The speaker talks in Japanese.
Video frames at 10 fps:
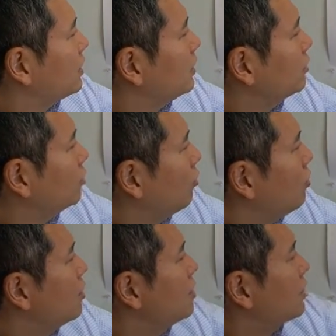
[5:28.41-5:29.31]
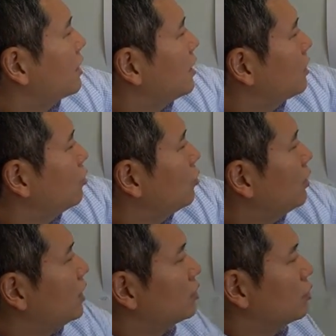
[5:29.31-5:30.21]
金と過料
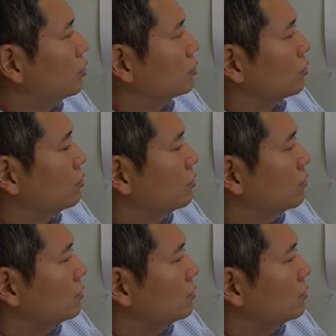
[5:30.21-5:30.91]
があるよと